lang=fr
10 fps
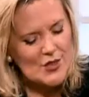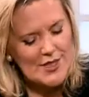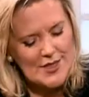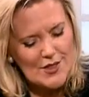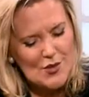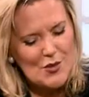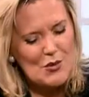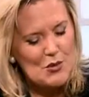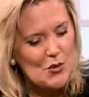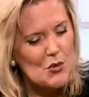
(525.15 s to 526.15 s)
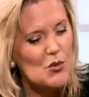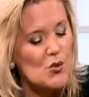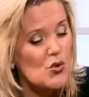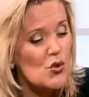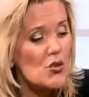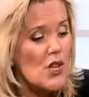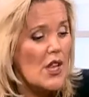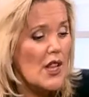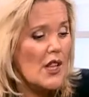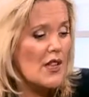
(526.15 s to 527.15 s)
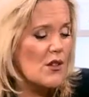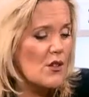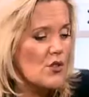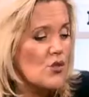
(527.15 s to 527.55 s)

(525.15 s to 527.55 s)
euh, c'est encore autre chose. Euh,